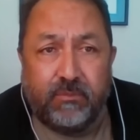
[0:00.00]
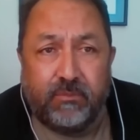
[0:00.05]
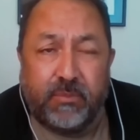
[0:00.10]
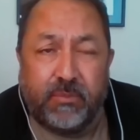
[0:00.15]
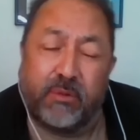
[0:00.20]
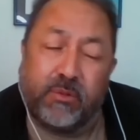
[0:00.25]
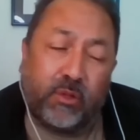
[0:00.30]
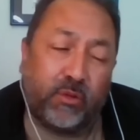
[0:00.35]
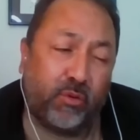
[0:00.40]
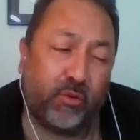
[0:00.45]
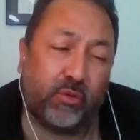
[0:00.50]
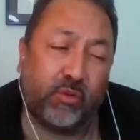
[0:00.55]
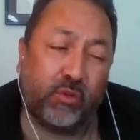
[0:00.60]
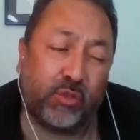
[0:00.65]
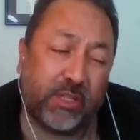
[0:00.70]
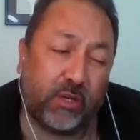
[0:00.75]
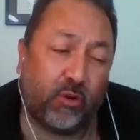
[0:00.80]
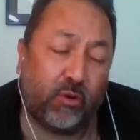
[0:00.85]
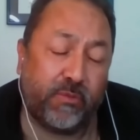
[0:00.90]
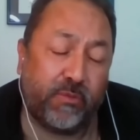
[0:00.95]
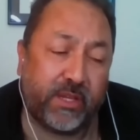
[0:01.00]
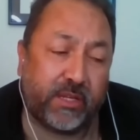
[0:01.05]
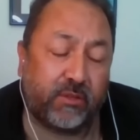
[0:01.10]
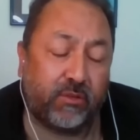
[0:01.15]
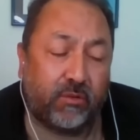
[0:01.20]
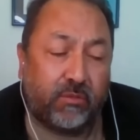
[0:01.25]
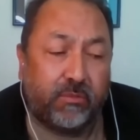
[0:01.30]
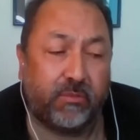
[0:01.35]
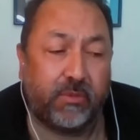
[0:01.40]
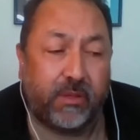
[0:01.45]
perdón, no, del
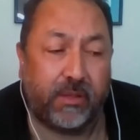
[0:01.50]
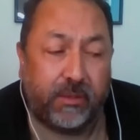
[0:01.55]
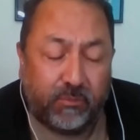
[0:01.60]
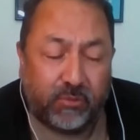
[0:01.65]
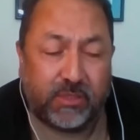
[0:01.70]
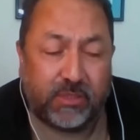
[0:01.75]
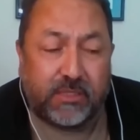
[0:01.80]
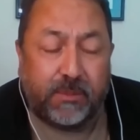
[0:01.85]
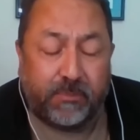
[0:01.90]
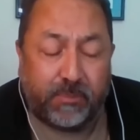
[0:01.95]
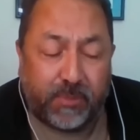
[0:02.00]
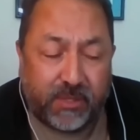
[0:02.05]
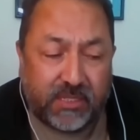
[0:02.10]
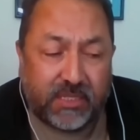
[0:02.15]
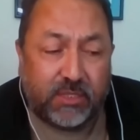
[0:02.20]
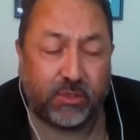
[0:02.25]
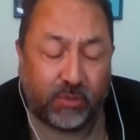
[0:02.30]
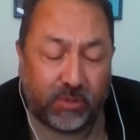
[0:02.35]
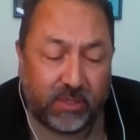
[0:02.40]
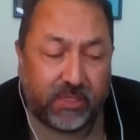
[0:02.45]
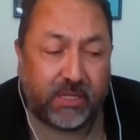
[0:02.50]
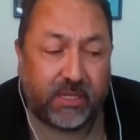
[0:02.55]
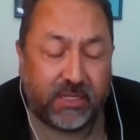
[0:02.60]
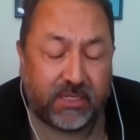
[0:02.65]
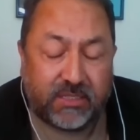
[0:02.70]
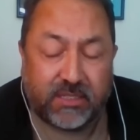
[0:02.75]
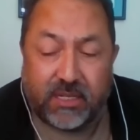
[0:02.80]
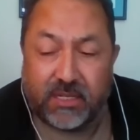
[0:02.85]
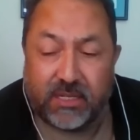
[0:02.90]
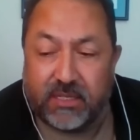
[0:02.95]
gobierno, muchas empresas de origen
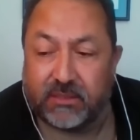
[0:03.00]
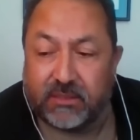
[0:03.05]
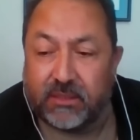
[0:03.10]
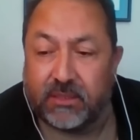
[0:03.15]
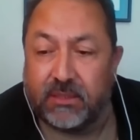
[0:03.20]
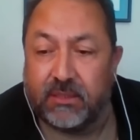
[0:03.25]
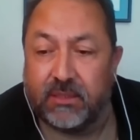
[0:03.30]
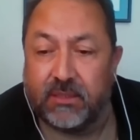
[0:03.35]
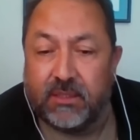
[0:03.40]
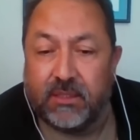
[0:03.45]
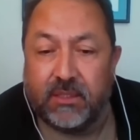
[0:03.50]
israelita